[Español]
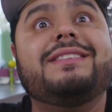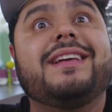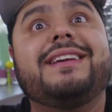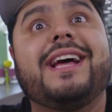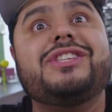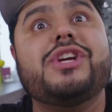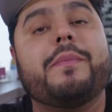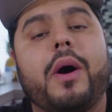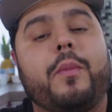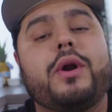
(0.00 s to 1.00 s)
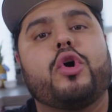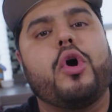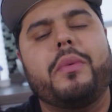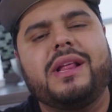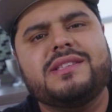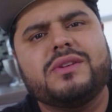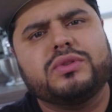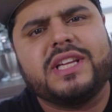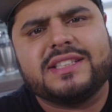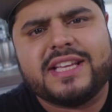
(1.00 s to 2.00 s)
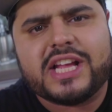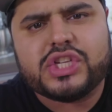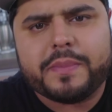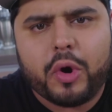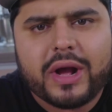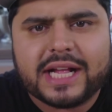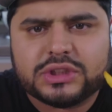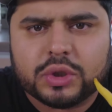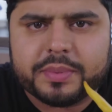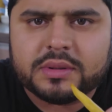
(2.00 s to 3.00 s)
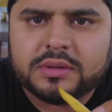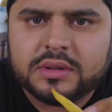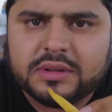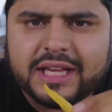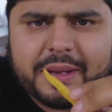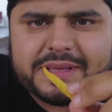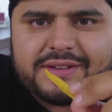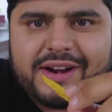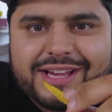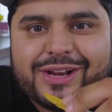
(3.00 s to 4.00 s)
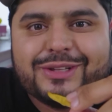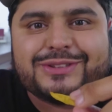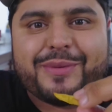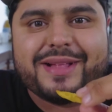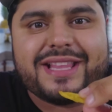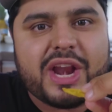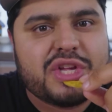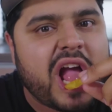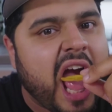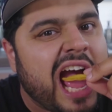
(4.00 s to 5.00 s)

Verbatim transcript: Falta ketchup. Ah, bueno, ¿cómo le dicen ustedes? ¿Ketchup o katsup? Déjame saber aquí en los comentarios.